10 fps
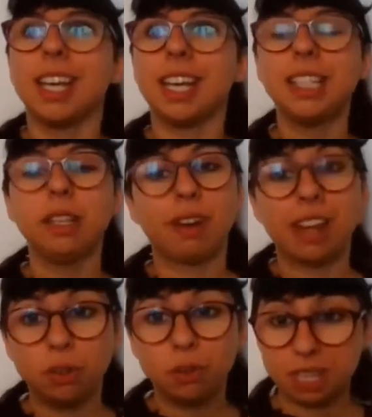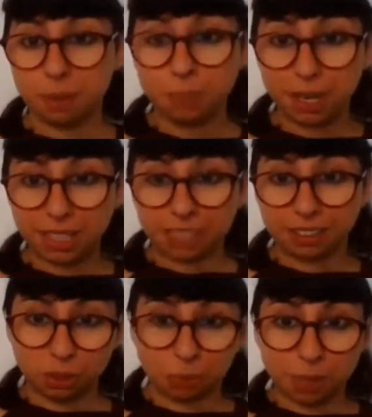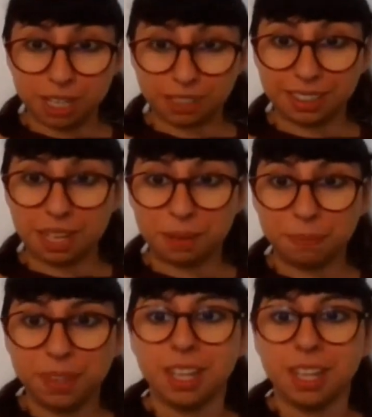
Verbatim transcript: e si fanno sempre tante domande.